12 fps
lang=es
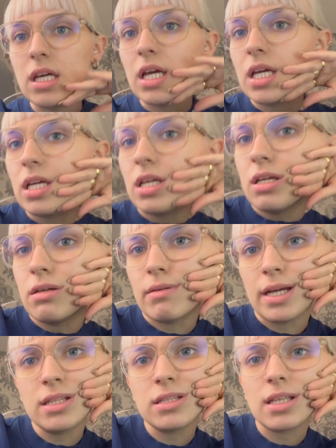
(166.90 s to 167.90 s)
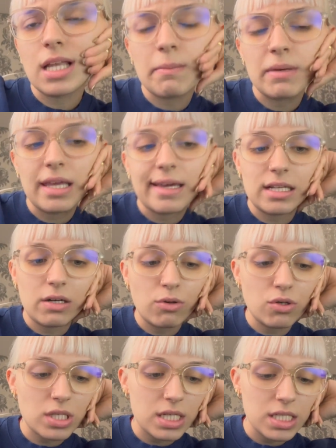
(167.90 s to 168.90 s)
y 20 de la mañana o
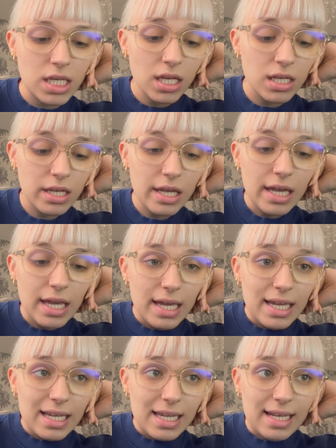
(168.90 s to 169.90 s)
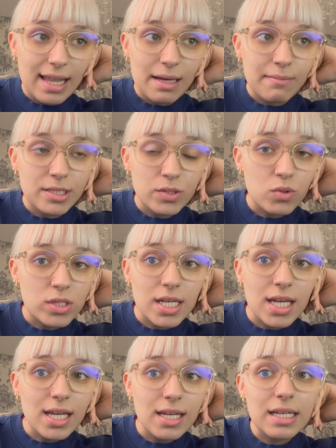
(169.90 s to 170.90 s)
cosas así. Y nada, me duché
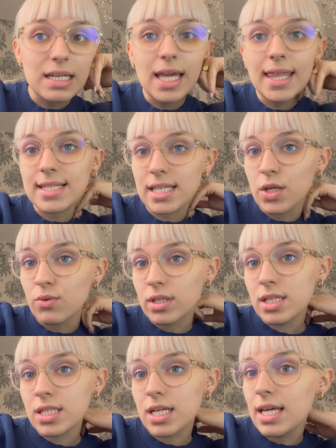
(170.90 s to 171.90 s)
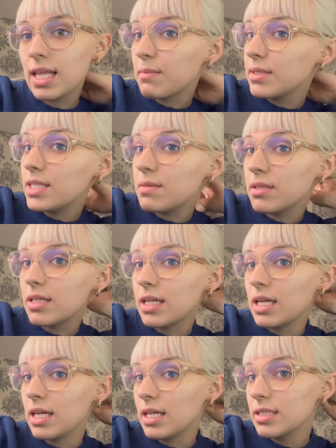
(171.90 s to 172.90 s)
y desayuné. Seguidamente
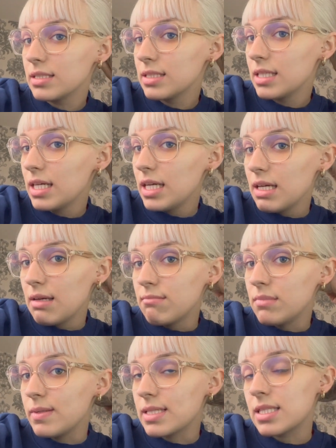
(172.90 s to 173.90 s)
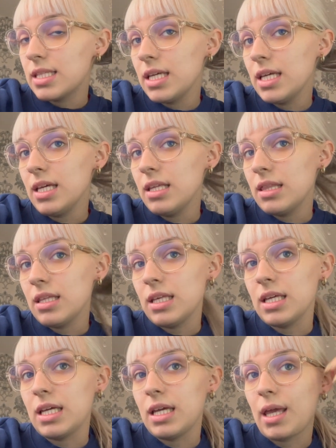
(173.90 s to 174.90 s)
me, me vestí
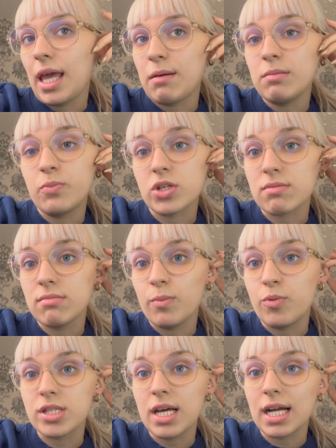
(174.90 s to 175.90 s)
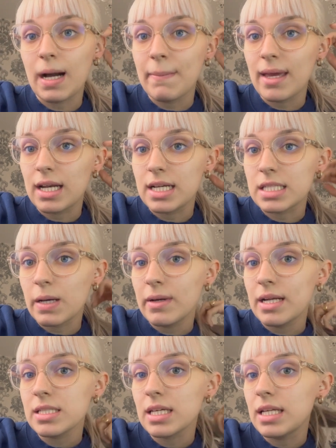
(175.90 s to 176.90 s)
y ya pues me puse a cambiar las
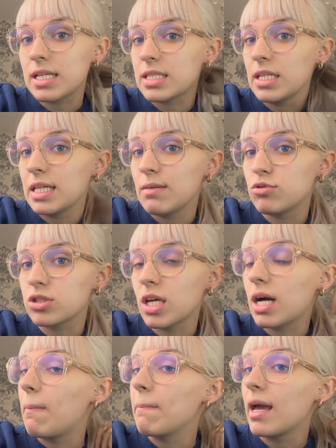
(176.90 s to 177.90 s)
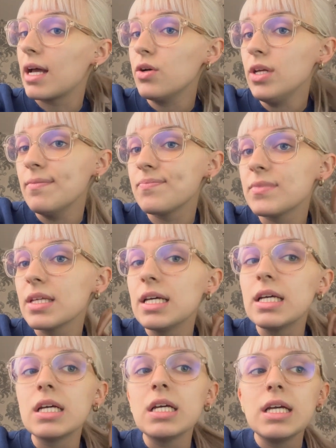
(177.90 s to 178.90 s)
sábanas que las teníamos que cambiar hoy
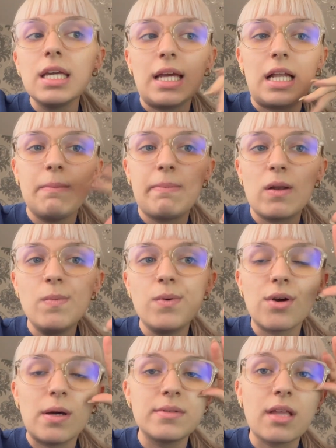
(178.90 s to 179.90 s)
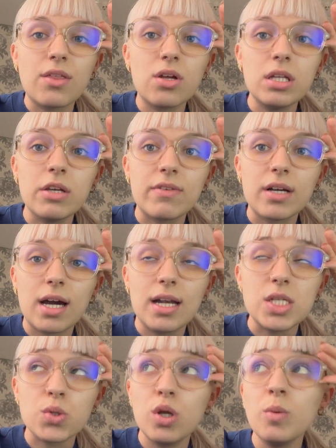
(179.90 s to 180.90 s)
y a limpiar un poco la habitación y fregar
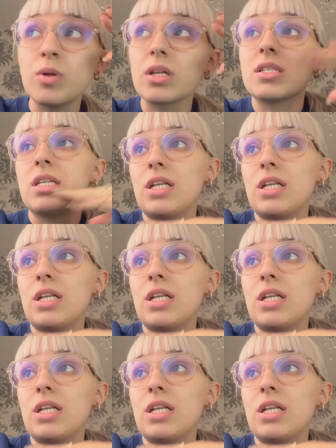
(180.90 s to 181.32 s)
el suelo porque si